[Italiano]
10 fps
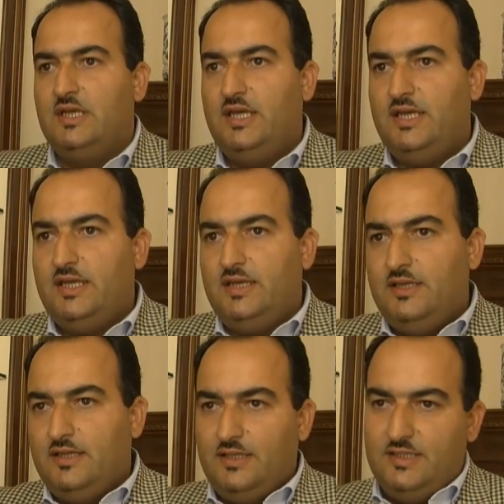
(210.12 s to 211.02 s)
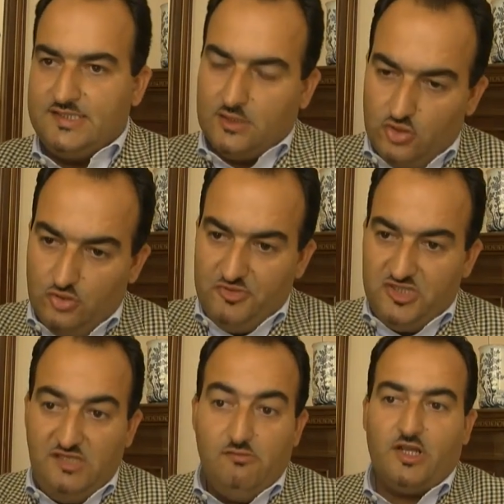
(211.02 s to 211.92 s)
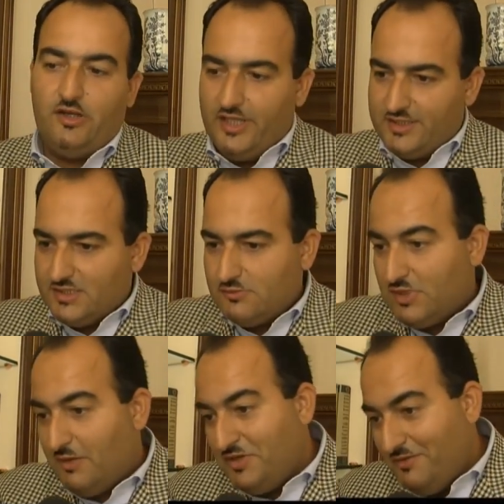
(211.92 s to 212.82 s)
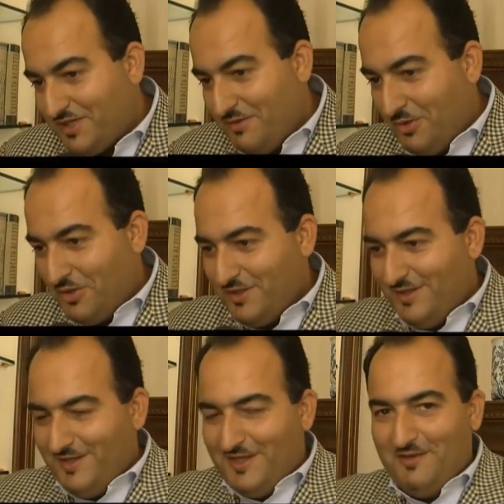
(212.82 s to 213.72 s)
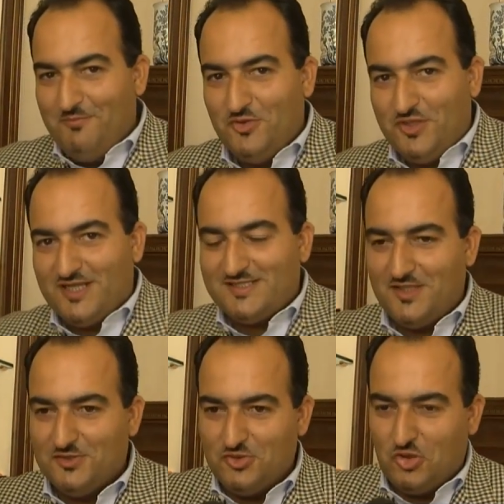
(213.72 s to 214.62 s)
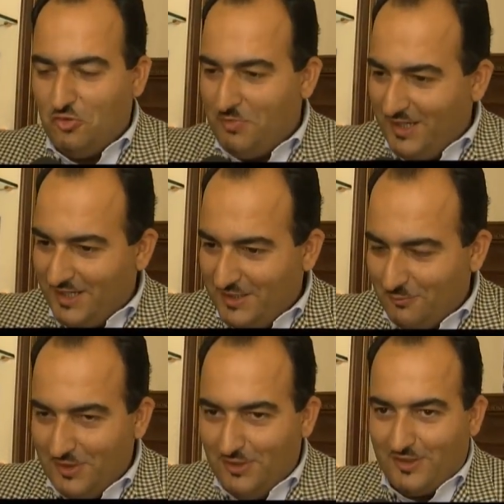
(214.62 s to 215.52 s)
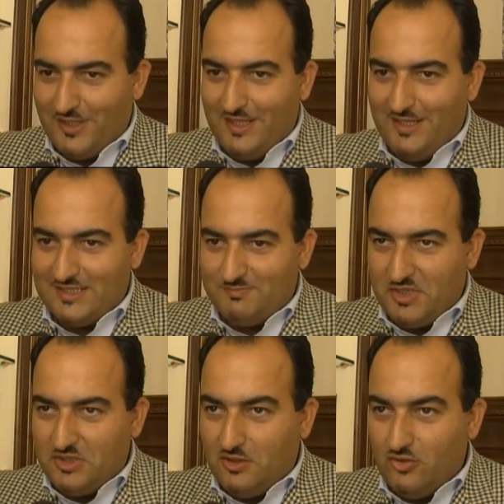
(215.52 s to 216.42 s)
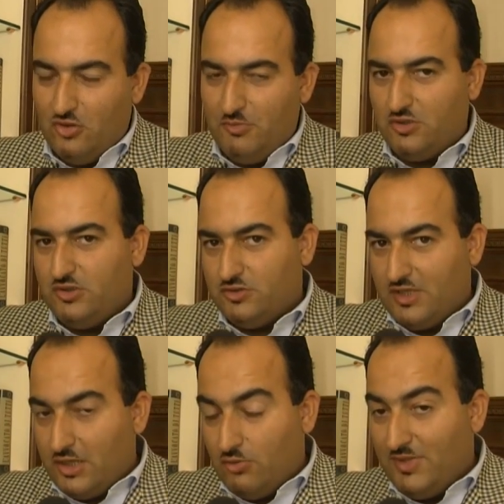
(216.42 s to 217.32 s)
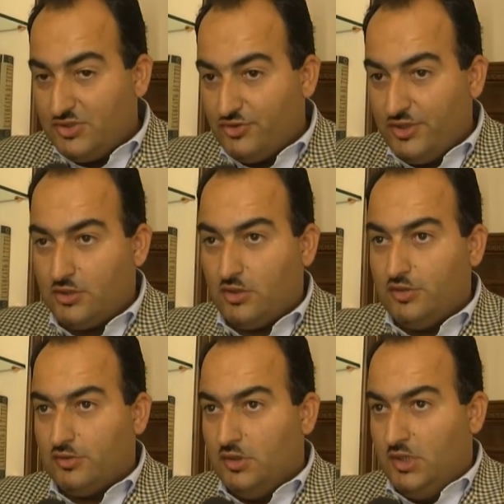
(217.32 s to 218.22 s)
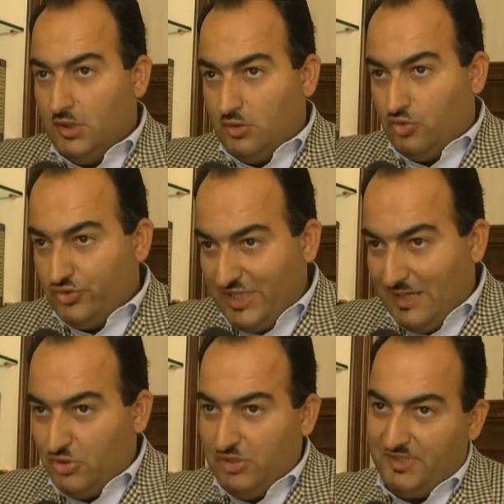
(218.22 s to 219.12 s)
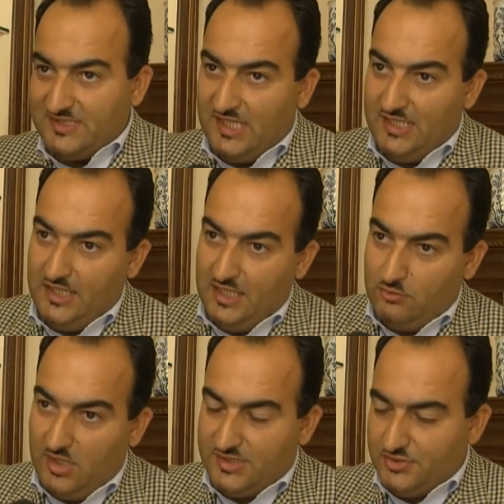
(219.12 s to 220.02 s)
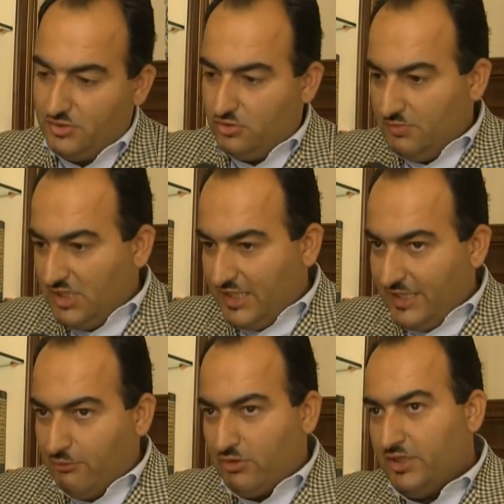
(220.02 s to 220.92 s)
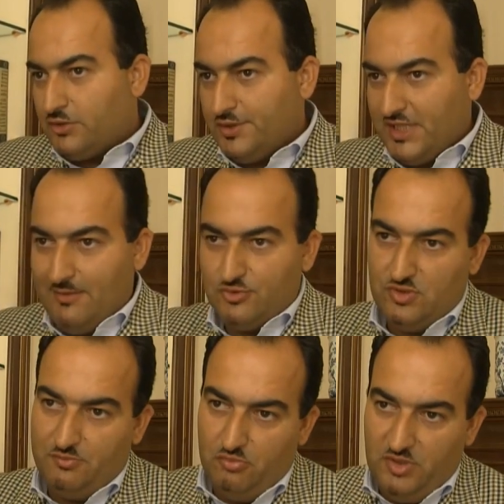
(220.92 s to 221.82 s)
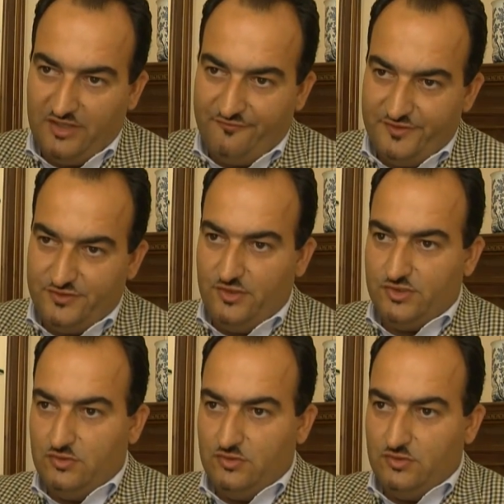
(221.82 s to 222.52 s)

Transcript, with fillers: E eh, il secondo obiettivo, che non è trascurabile perché poi il mio di Castello si occupa anche di quello che è l'aspetto economico, di ottenere un maggiore introito, contiamo di passare dagli attuali 600 mila euro che introitiamo sulle pubbliche affessioni e